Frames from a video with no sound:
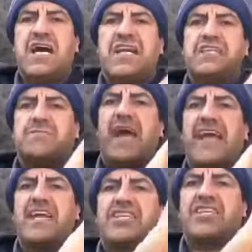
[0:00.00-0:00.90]

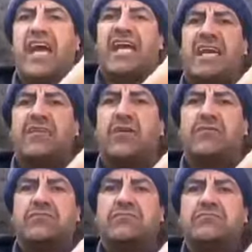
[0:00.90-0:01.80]
Anlatmaya hiç gerek
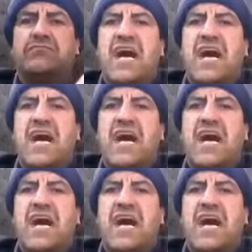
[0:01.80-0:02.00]
yok.